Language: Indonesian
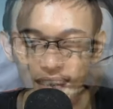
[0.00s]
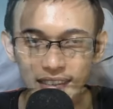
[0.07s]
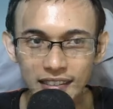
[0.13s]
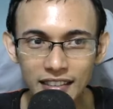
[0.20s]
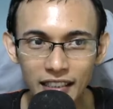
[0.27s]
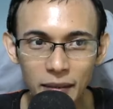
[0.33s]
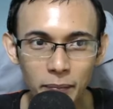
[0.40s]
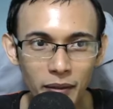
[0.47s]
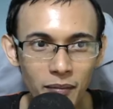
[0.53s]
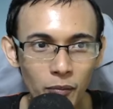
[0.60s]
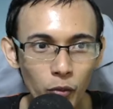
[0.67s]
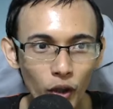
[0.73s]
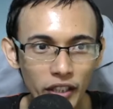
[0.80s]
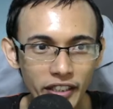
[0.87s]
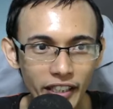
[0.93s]
jadi
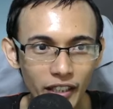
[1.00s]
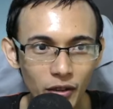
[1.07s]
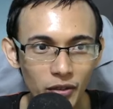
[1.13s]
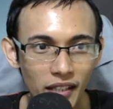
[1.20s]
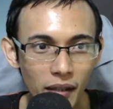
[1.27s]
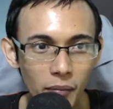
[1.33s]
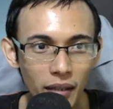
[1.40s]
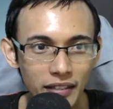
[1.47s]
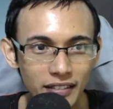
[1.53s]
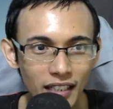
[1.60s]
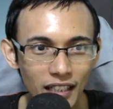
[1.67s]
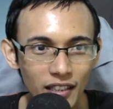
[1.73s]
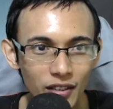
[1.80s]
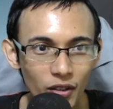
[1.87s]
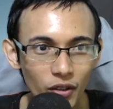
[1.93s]
perempuannya itu
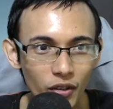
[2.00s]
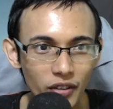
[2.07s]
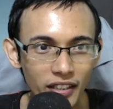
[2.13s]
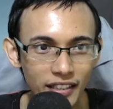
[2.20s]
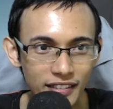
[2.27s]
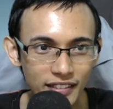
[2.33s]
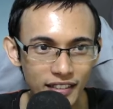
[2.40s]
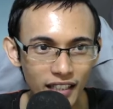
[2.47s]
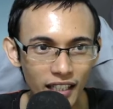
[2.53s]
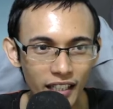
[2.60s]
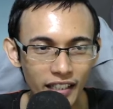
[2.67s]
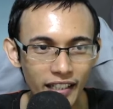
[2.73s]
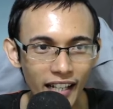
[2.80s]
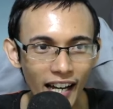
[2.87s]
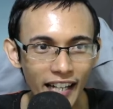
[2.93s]
namanya Kronis
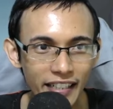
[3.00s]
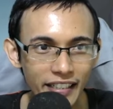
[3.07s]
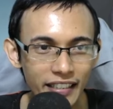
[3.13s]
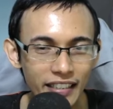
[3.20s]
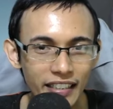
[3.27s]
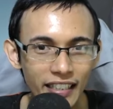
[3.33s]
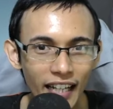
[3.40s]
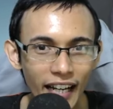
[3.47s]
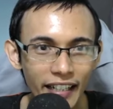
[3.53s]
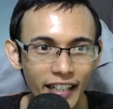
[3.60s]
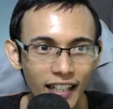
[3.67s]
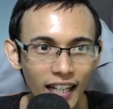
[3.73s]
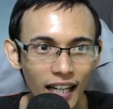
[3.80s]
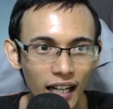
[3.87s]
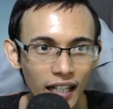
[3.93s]
dan dia
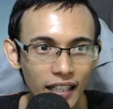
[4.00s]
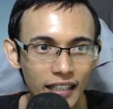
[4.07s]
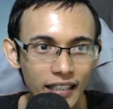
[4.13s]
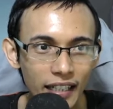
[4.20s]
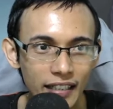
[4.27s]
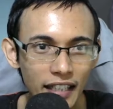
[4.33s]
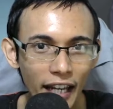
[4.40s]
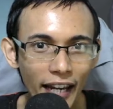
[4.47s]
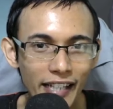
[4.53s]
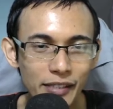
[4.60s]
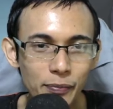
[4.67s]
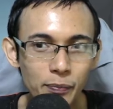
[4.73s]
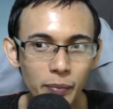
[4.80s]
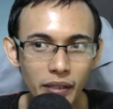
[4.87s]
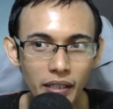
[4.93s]
adalah grade
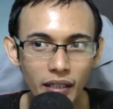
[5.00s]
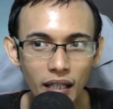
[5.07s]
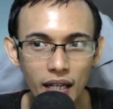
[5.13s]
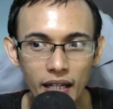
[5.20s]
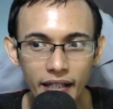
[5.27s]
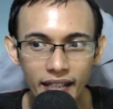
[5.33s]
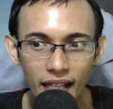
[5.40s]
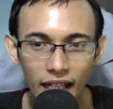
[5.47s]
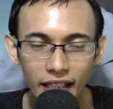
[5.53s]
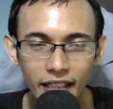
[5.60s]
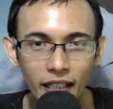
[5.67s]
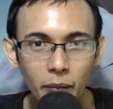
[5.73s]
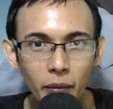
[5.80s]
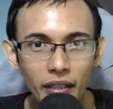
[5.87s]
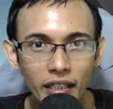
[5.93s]
SP. Nah, di
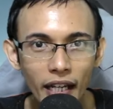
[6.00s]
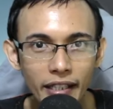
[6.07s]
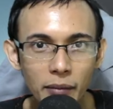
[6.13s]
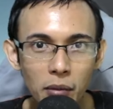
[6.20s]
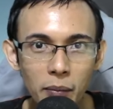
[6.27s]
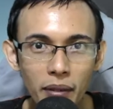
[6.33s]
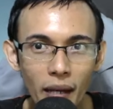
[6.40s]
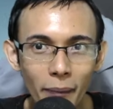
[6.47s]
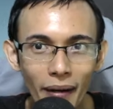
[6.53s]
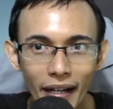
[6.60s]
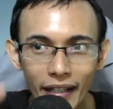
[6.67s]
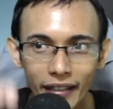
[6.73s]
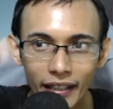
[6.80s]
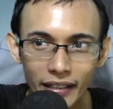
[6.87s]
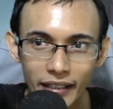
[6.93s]
game ini ada beberapa
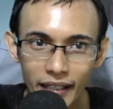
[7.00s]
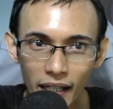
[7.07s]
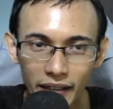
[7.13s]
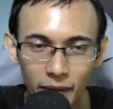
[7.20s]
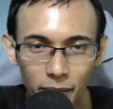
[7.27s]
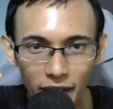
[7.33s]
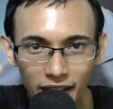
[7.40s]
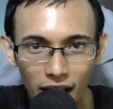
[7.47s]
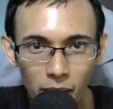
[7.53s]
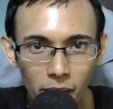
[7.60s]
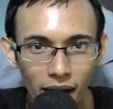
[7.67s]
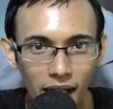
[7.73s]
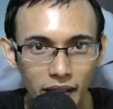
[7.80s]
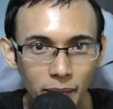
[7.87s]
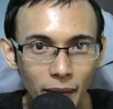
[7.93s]
grade ya. Yang
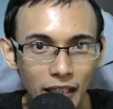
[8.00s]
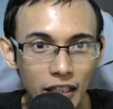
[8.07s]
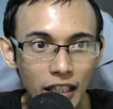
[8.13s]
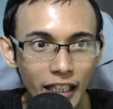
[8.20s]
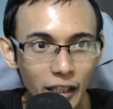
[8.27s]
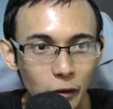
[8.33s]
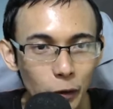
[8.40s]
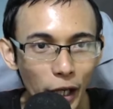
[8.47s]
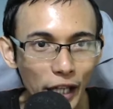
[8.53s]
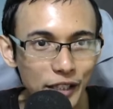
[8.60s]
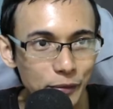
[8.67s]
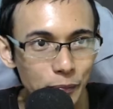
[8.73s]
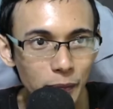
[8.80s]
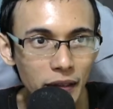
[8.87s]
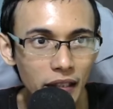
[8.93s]
pertama yang paling tinggi itu
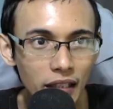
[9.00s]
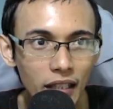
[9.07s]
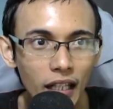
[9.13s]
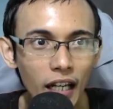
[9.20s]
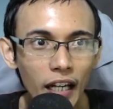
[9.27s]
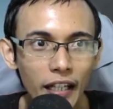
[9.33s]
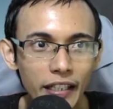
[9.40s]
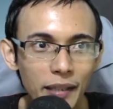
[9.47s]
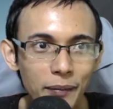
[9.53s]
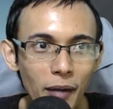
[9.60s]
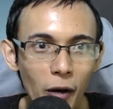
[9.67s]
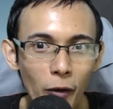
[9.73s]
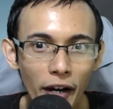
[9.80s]
SP. Di bawah